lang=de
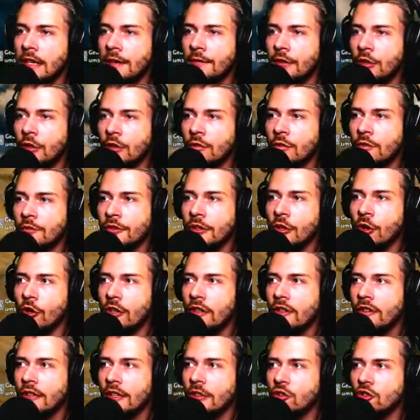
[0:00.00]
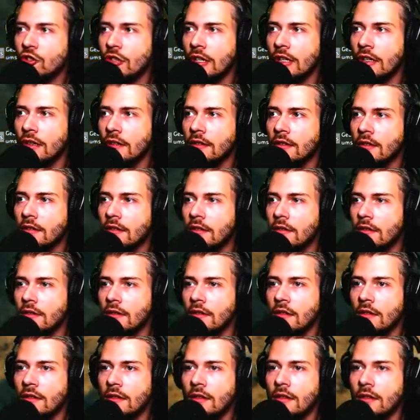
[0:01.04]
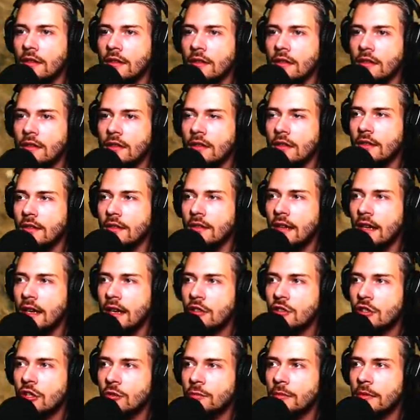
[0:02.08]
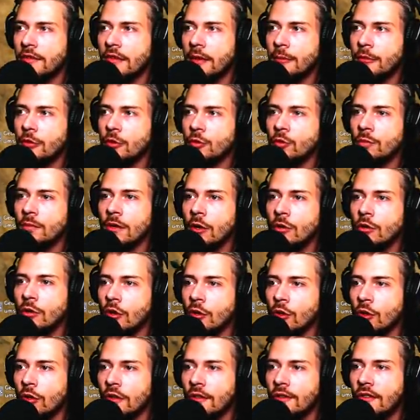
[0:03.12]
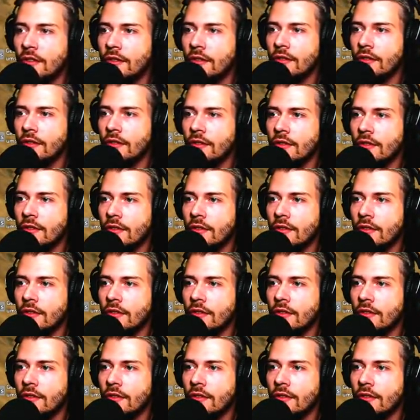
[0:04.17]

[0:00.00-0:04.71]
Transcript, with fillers: hatten einfach noch so viel Holz einstecken. Ach, schaut mal, wir haben hier drüben auch noch Holz.